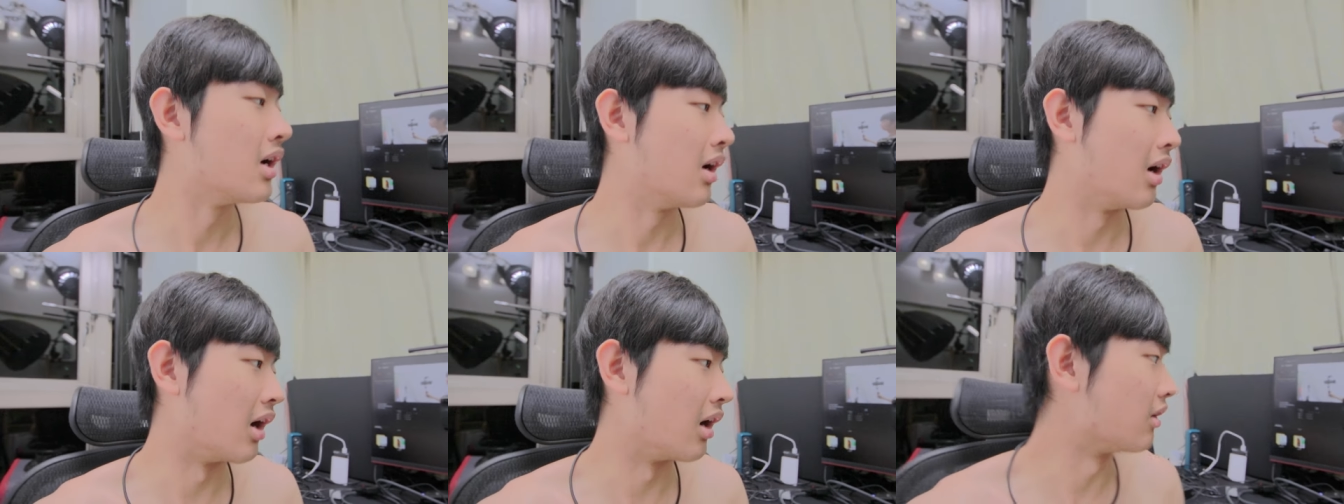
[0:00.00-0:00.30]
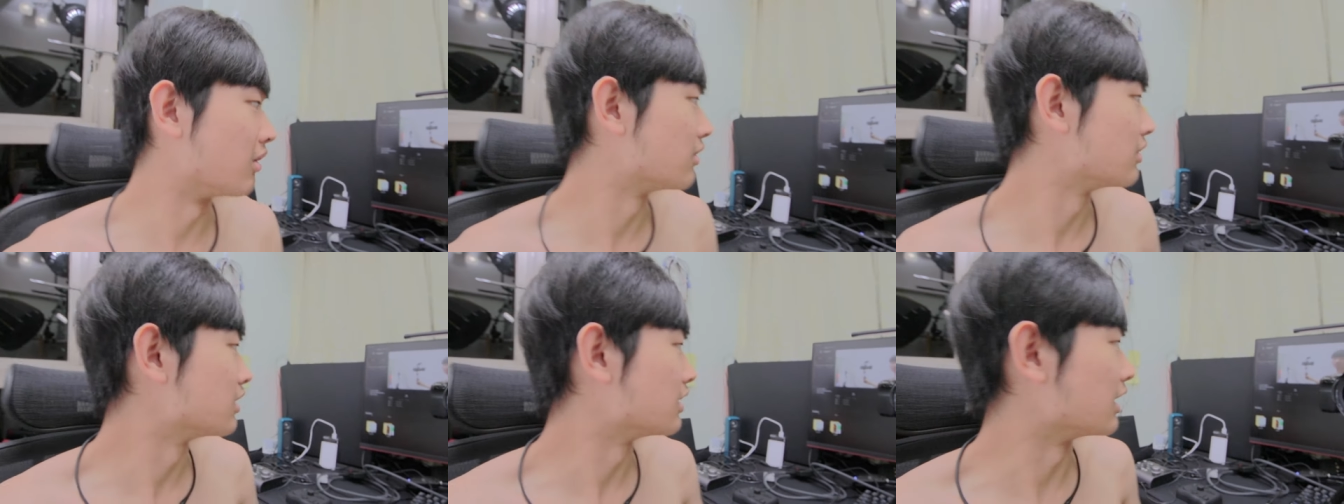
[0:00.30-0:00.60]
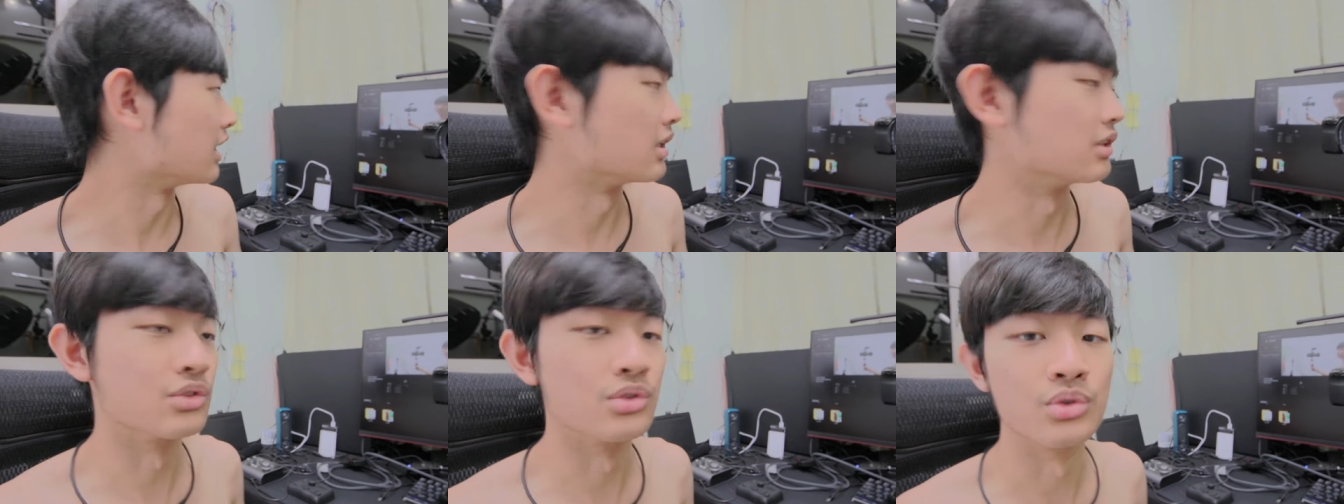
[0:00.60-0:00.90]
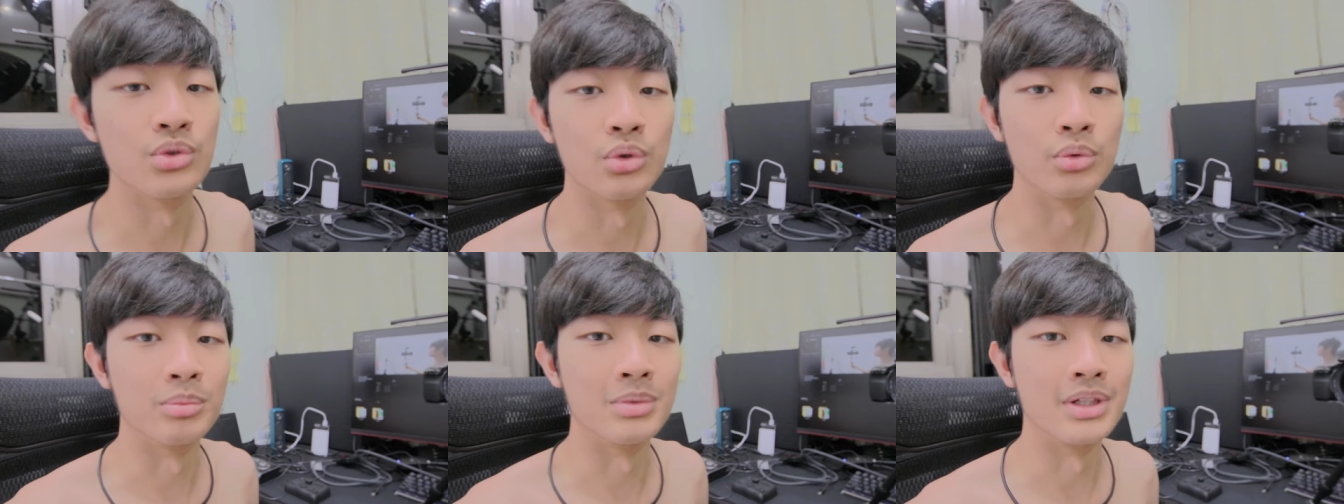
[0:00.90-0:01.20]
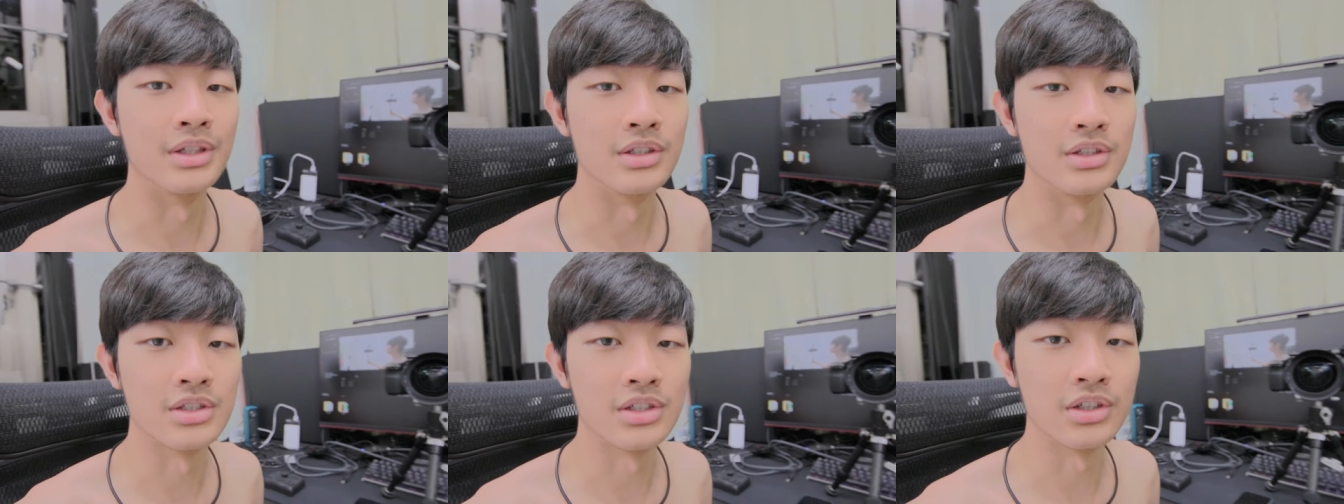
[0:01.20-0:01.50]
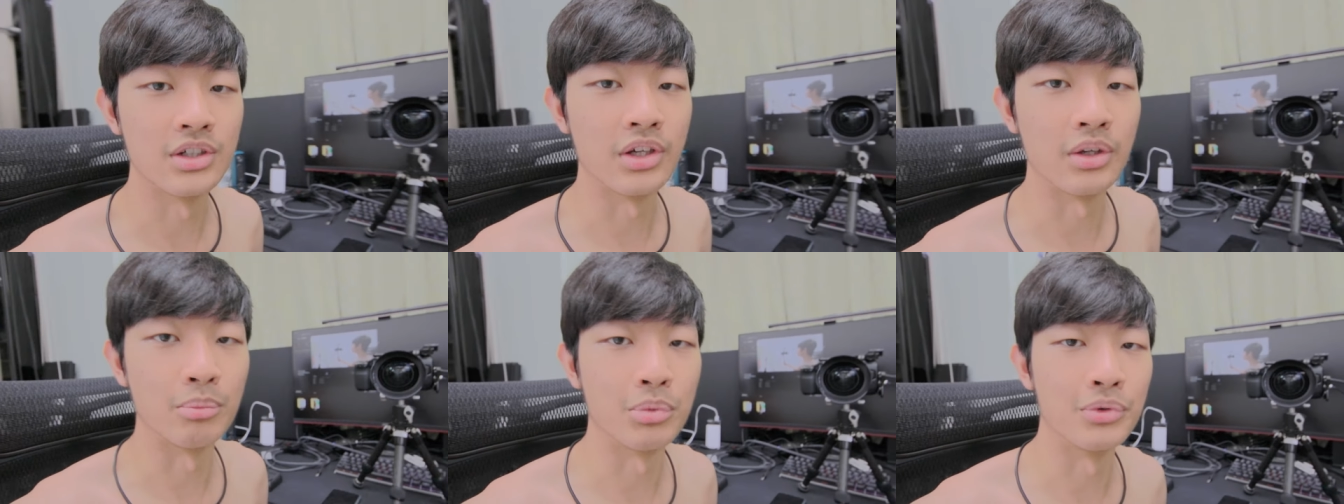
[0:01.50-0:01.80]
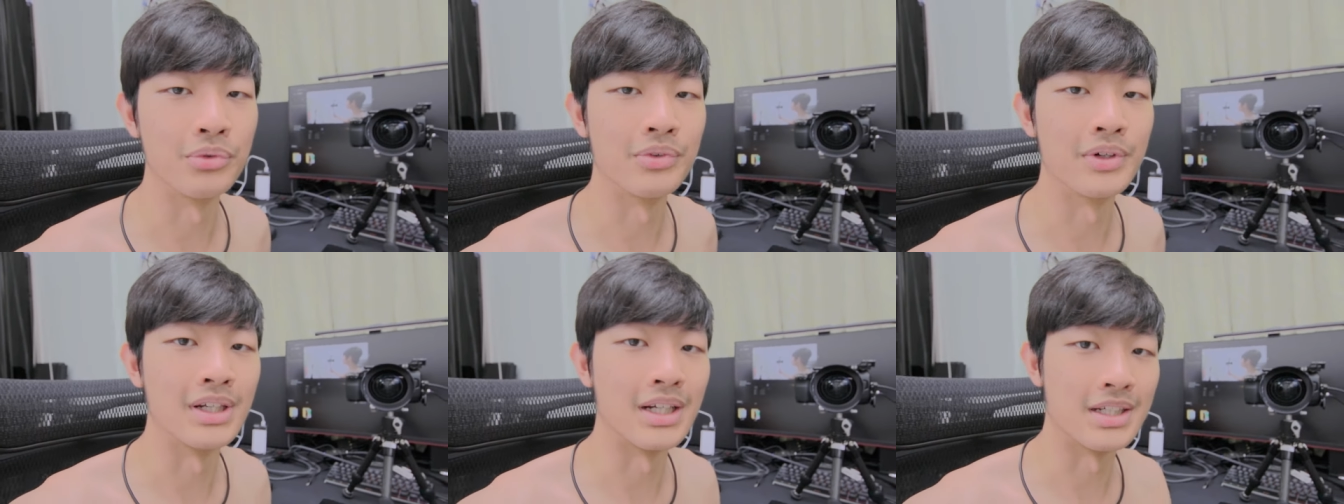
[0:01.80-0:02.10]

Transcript: 好，那这是我们的摄影部分。